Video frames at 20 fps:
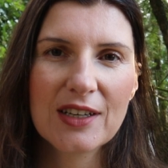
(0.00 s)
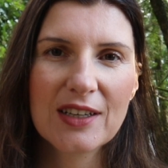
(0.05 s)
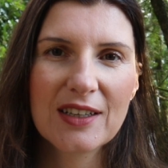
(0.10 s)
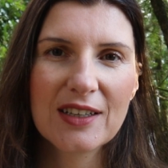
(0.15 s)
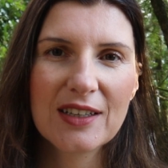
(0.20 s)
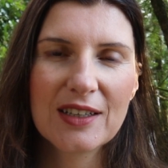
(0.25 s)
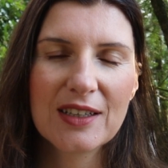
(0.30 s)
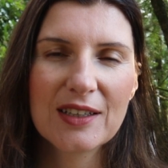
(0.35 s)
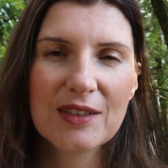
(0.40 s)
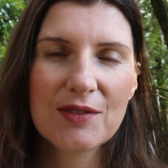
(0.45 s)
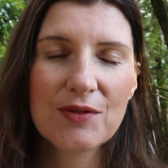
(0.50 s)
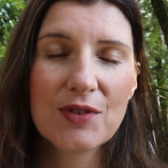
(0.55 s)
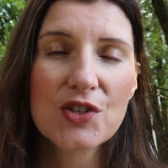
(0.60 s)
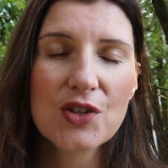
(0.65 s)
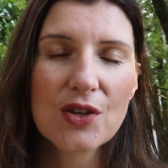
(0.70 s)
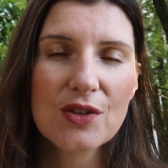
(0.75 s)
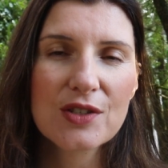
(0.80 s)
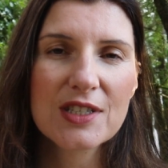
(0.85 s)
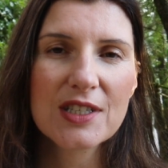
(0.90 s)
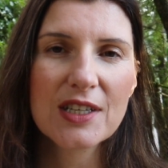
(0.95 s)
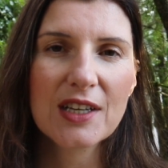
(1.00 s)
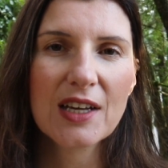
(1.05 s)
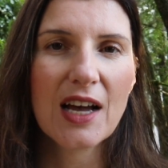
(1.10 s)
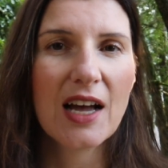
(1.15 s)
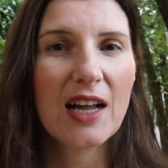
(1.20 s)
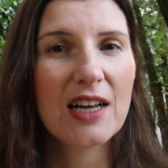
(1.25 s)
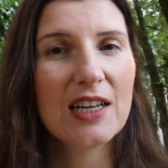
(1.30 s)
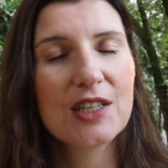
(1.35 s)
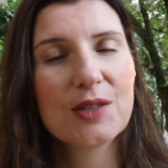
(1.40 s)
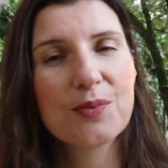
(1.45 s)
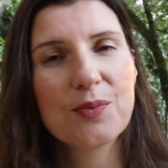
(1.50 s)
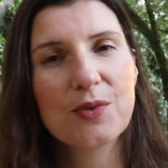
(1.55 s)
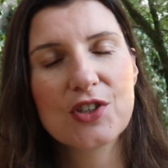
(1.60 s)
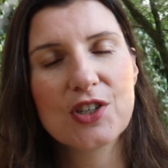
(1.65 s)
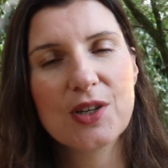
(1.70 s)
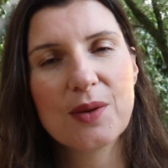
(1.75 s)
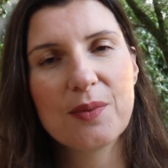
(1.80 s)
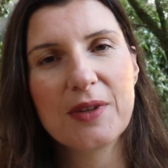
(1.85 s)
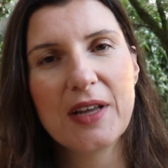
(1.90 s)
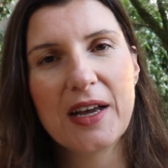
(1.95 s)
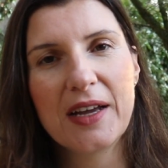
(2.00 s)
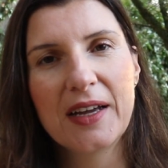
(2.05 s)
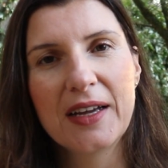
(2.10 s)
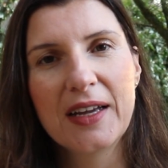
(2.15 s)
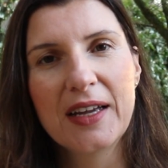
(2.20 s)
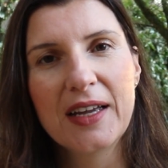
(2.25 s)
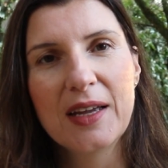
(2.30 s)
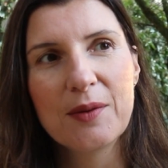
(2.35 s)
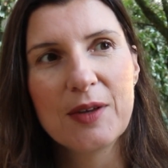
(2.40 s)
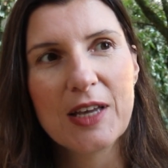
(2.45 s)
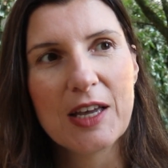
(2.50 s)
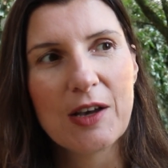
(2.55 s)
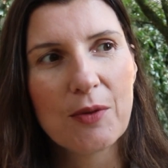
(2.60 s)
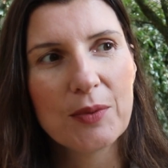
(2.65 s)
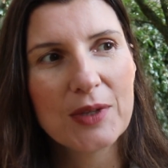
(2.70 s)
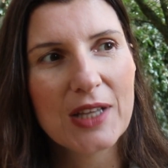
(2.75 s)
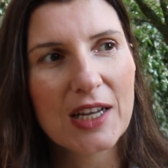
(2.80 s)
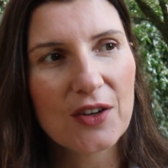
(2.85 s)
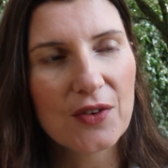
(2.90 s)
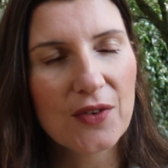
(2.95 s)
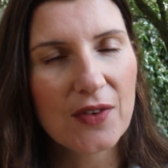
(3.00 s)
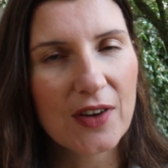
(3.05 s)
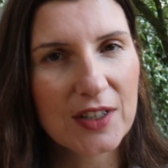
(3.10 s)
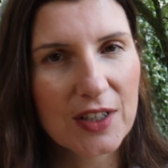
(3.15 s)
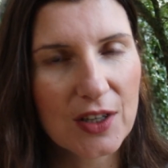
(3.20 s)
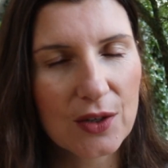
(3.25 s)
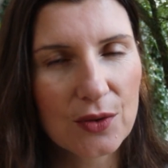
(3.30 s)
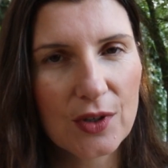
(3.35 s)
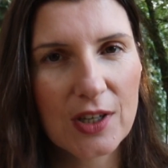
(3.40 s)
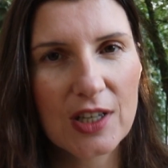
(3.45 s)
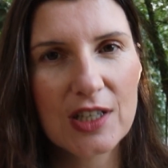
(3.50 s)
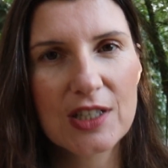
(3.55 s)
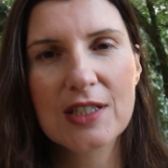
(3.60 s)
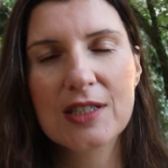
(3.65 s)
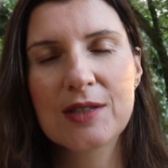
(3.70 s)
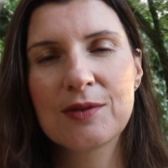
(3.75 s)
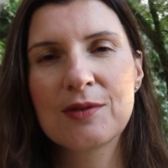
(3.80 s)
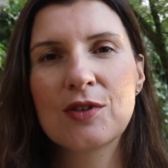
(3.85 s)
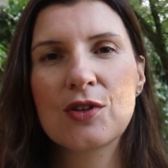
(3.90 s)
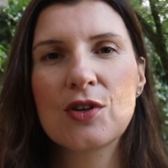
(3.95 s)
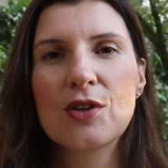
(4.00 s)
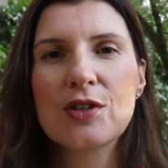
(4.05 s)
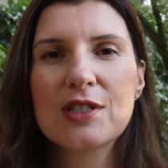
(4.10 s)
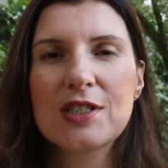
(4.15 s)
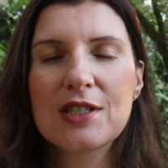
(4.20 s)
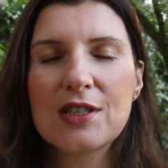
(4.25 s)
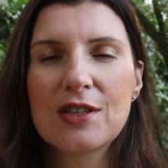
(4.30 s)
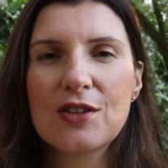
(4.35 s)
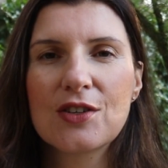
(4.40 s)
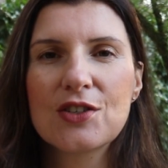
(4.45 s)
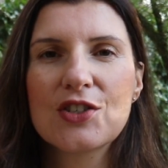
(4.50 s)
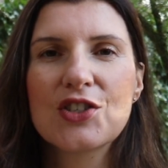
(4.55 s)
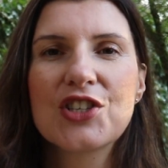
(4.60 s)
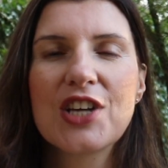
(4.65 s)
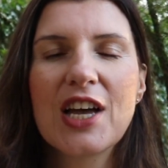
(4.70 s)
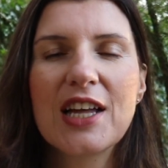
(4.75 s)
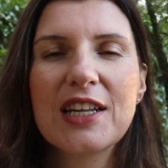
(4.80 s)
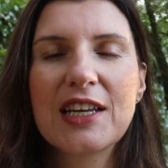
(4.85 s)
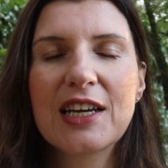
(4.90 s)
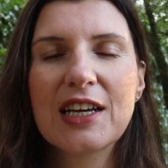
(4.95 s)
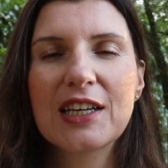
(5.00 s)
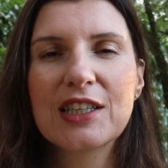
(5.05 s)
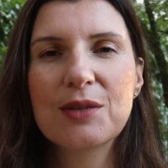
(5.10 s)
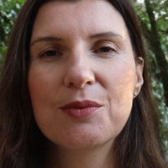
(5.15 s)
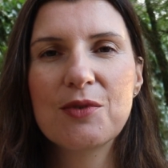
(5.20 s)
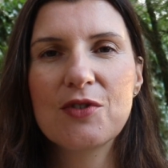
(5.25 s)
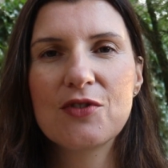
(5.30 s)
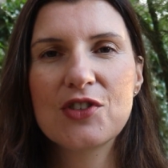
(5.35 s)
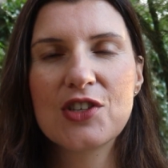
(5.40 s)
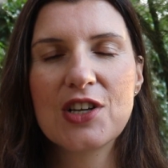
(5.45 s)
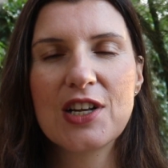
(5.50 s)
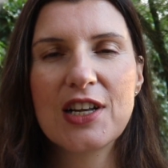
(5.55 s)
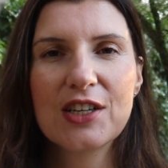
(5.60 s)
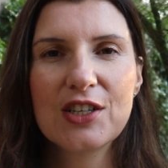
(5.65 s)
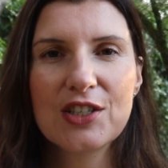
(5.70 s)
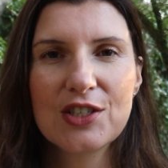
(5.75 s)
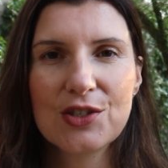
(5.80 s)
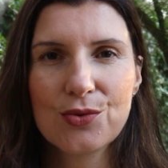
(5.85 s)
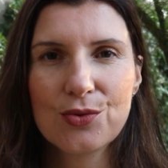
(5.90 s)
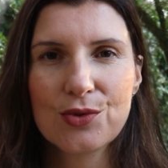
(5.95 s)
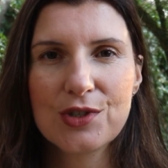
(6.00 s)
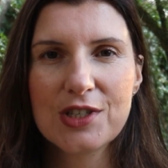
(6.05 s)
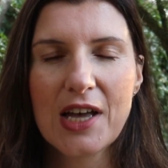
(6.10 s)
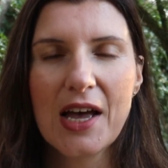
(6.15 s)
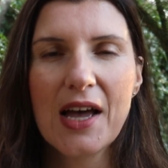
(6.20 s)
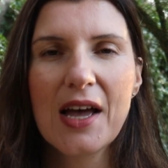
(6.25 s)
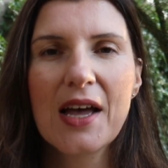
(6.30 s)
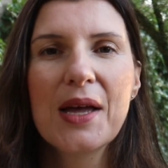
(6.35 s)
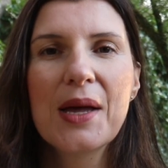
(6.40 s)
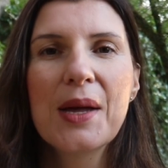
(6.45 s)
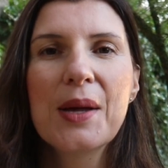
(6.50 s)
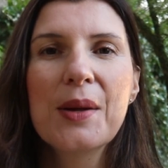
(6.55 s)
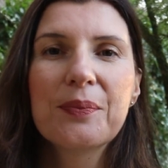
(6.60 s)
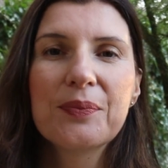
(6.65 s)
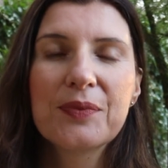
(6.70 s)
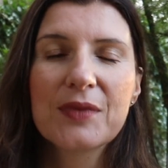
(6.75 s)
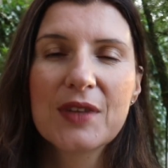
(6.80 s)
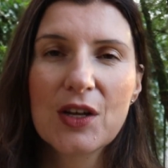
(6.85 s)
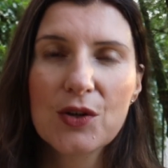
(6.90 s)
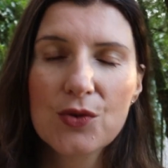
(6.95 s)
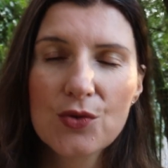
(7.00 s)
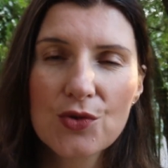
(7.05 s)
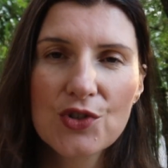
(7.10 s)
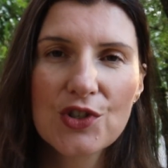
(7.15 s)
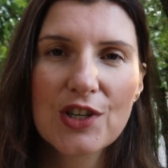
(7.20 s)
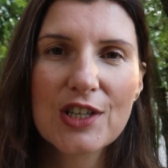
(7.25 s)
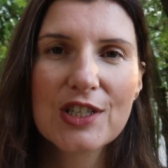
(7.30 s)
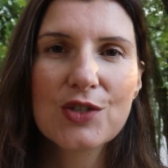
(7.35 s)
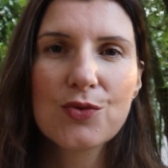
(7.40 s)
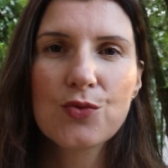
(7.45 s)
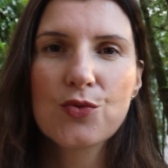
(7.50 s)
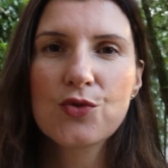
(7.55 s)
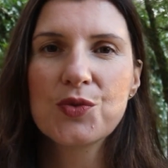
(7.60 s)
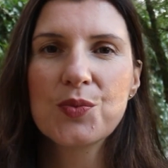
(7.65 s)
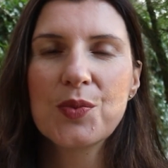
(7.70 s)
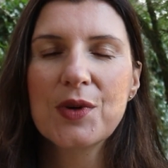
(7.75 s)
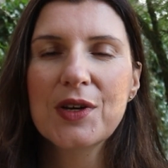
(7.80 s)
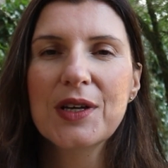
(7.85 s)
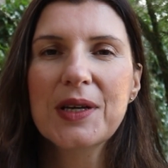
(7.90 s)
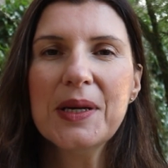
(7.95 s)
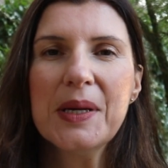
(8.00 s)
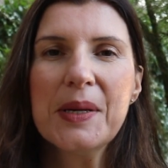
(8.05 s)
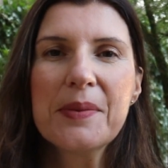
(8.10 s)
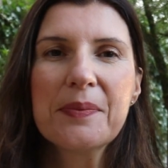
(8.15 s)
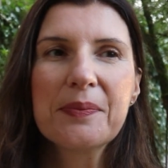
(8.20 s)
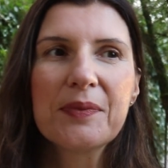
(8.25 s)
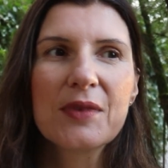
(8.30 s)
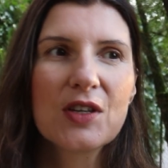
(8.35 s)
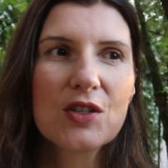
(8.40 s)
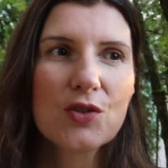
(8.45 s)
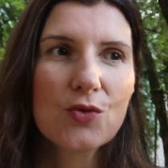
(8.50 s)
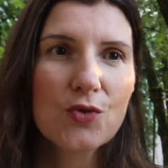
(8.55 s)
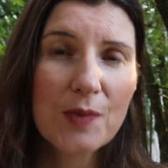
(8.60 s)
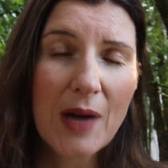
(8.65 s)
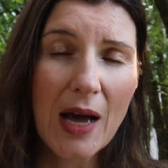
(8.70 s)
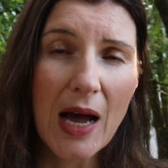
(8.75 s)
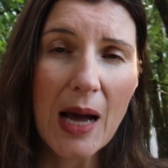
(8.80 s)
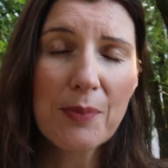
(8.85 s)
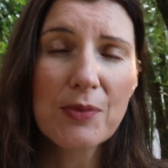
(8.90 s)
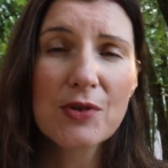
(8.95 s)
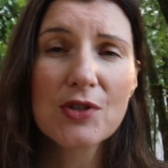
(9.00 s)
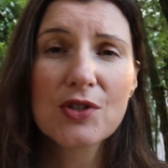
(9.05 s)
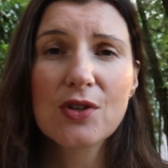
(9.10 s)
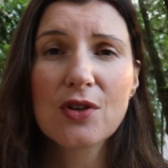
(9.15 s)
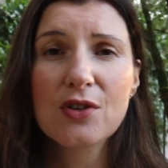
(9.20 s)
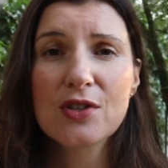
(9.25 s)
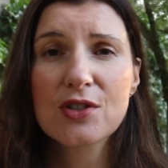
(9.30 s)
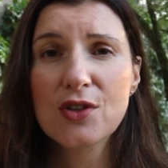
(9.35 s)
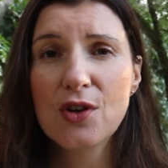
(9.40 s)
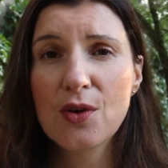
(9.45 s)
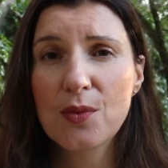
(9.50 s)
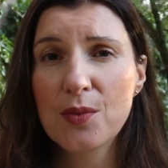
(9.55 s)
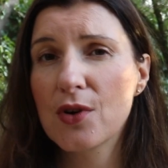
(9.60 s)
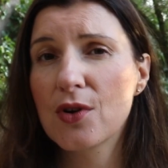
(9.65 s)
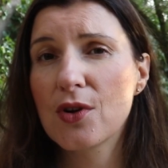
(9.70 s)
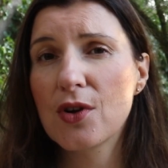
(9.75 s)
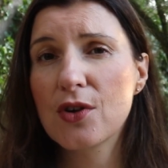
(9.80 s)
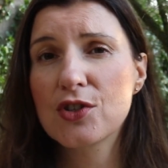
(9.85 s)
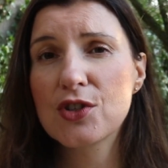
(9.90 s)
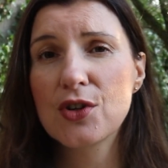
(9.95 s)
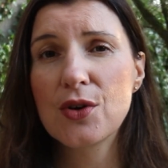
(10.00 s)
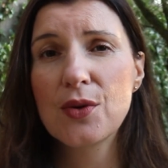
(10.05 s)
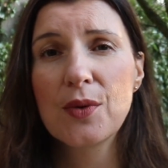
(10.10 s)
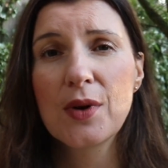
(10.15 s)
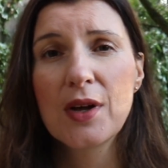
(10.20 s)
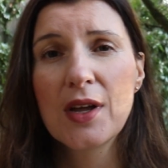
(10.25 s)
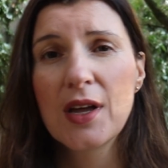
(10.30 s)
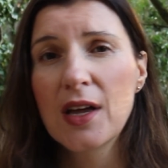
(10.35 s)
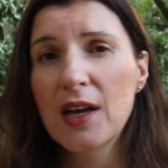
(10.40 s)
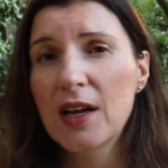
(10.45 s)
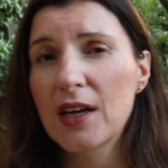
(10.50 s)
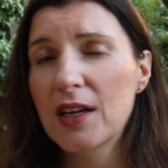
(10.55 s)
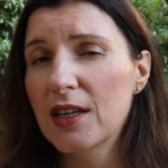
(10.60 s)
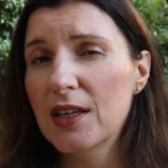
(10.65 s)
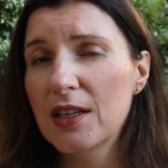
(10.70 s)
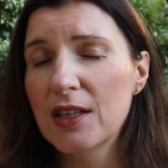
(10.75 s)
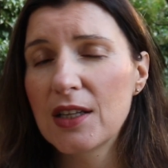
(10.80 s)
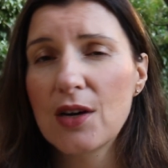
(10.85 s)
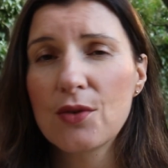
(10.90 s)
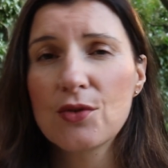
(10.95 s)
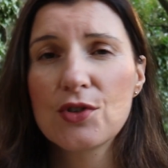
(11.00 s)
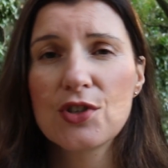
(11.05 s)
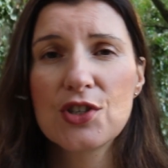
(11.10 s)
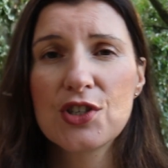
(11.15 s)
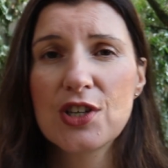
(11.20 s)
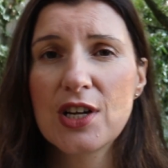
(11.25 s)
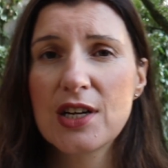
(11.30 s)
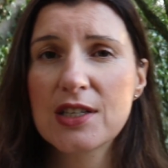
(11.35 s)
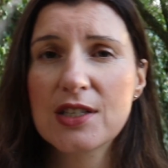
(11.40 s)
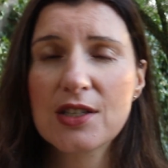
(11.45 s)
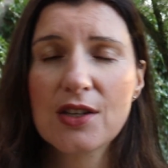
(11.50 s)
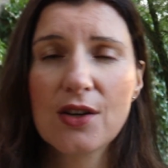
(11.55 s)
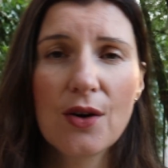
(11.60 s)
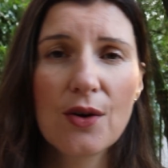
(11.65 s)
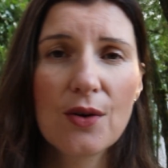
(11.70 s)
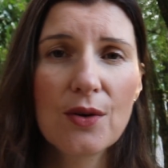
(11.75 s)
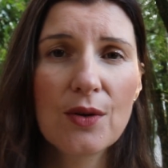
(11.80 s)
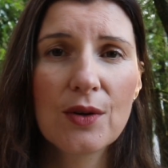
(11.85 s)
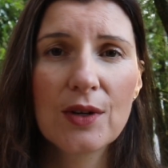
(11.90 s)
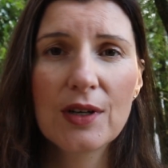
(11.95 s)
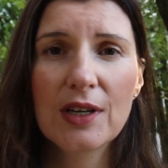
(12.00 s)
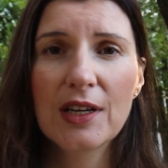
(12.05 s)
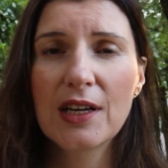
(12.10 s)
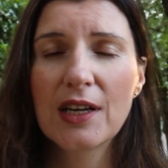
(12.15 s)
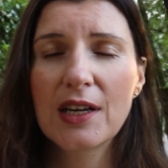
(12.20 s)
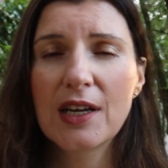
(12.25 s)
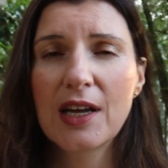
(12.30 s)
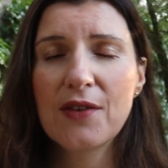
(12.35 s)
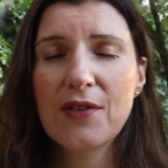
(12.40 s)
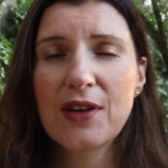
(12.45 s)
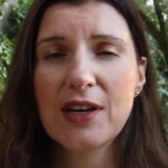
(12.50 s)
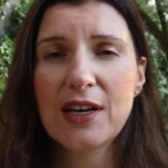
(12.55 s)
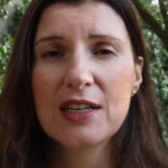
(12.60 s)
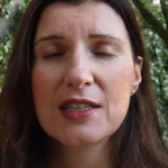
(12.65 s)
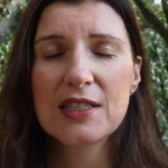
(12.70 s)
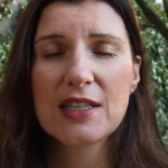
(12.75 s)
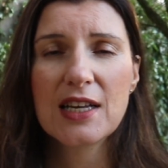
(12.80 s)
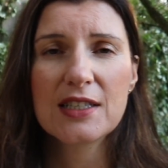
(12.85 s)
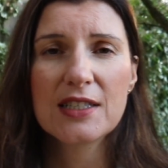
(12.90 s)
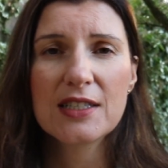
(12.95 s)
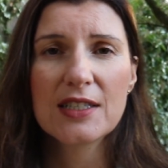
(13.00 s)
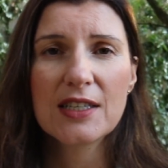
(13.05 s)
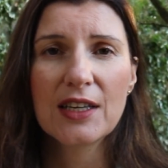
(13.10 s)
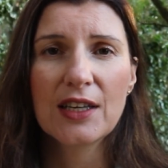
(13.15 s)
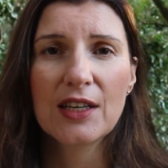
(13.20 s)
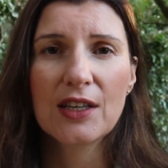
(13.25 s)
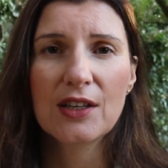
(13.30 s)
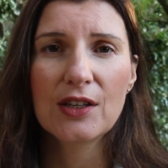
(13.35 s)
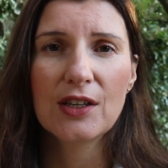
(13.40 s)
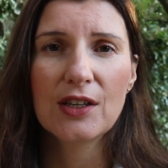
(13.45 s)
e, wierzących, ale jest potrzebna e, obdarowanie, które jest roz, rozsiane jak gdyby w ciele Chrystusa. Tak, na różne służby, służbę apostolską, proroczą, e, nauczycielską, e, ewangelizacji